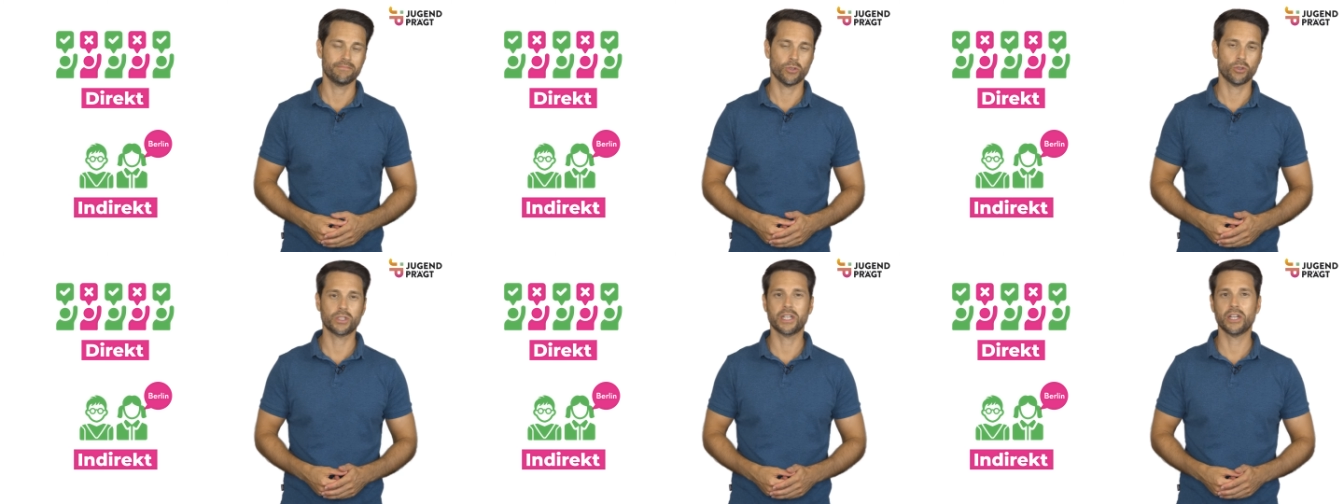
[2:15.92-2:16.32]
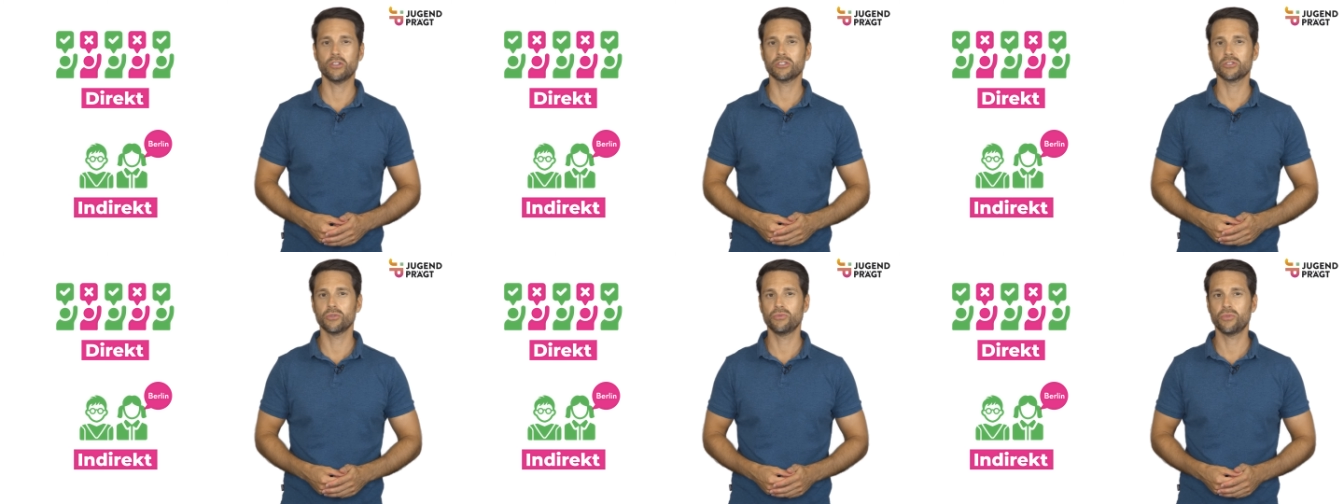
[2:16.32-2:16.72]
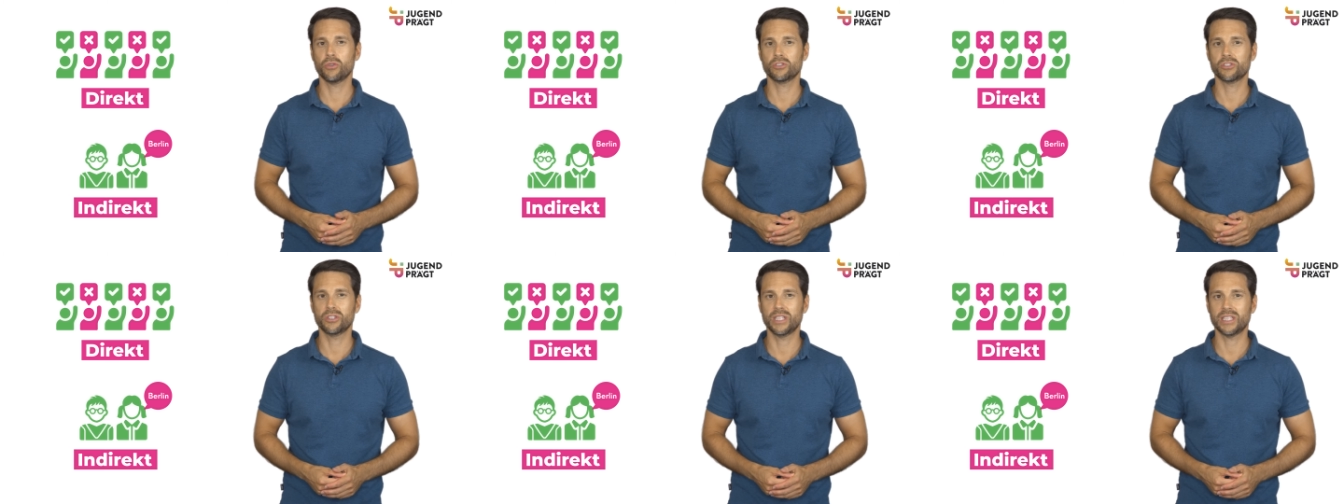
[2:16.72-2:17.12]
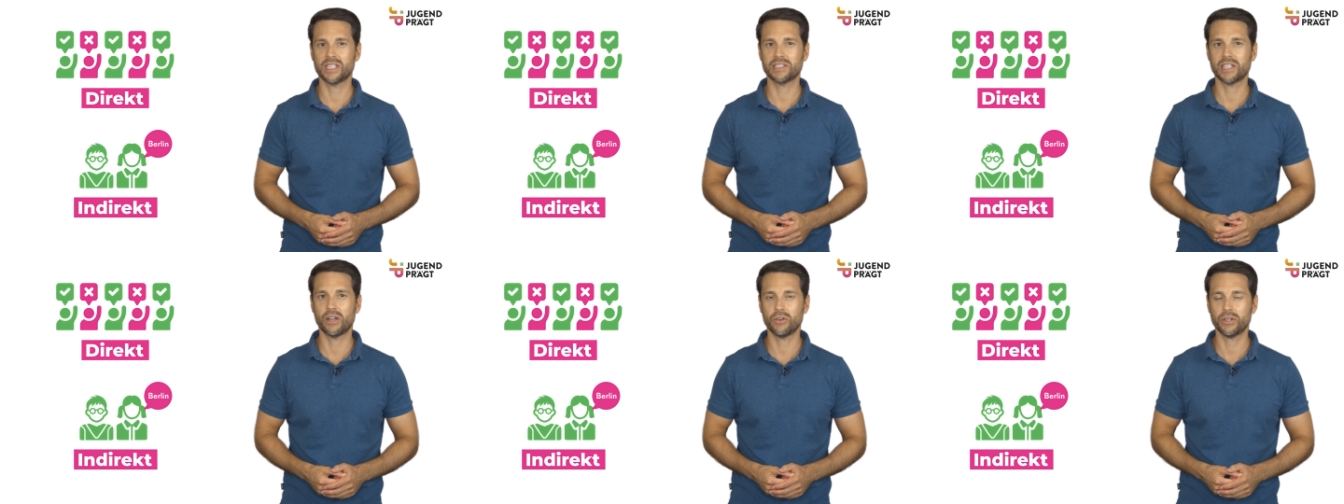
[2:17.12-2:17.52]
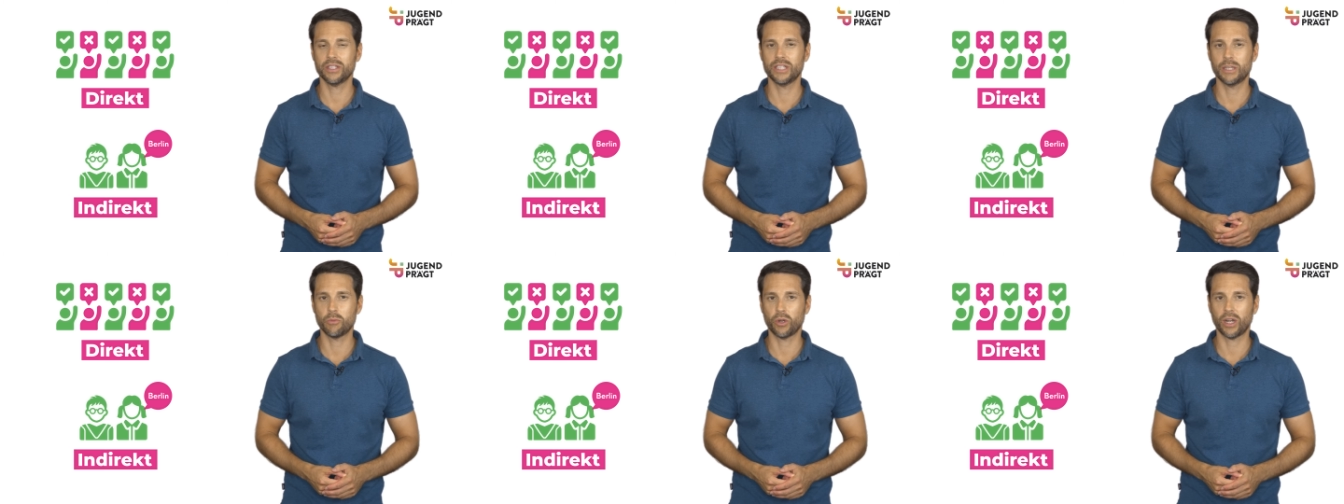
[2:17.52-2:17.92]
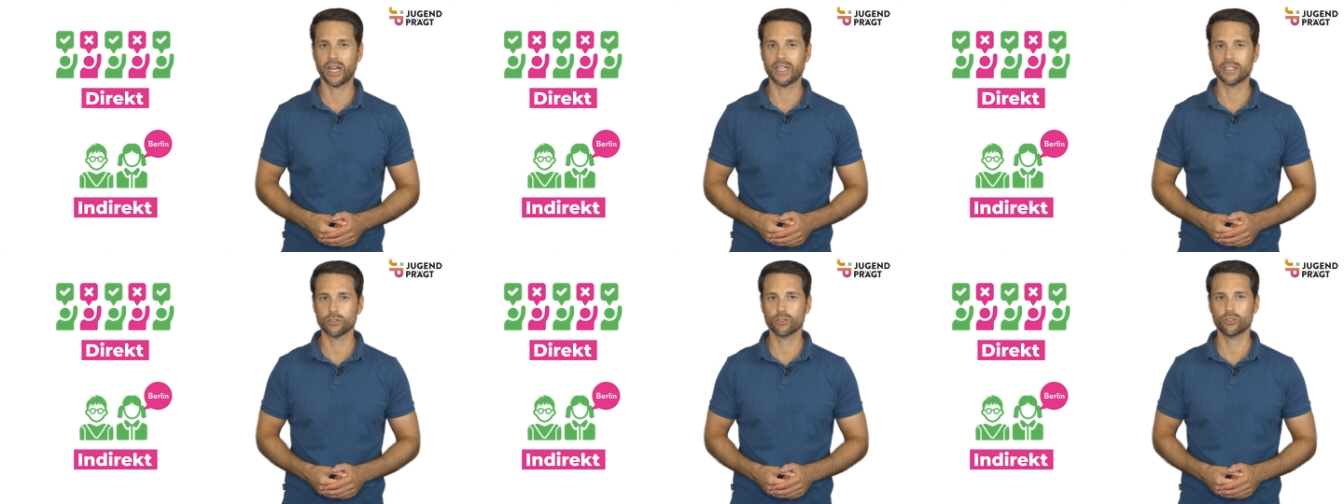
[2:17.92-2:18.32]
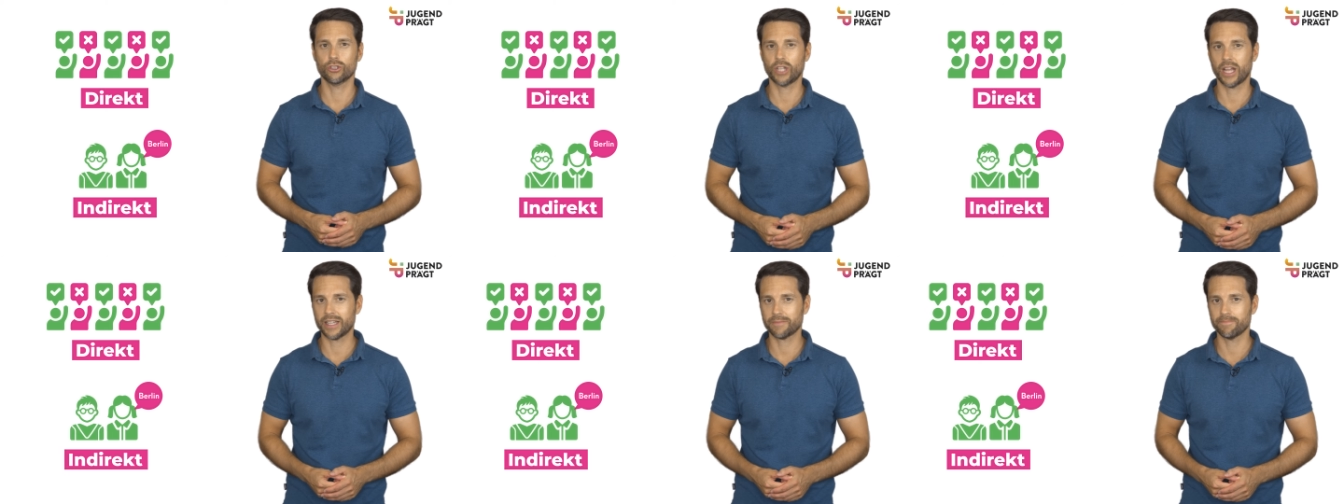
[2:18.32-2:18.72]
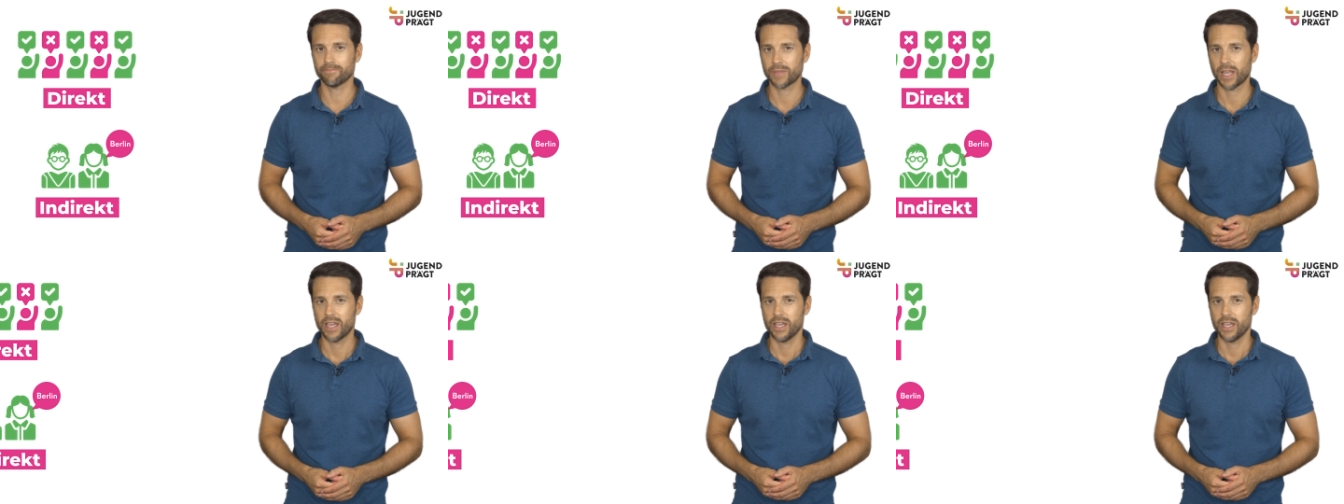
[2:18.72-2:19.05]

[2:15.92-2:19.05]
Und genau so funktioniert das auch in demokratischen Staaten.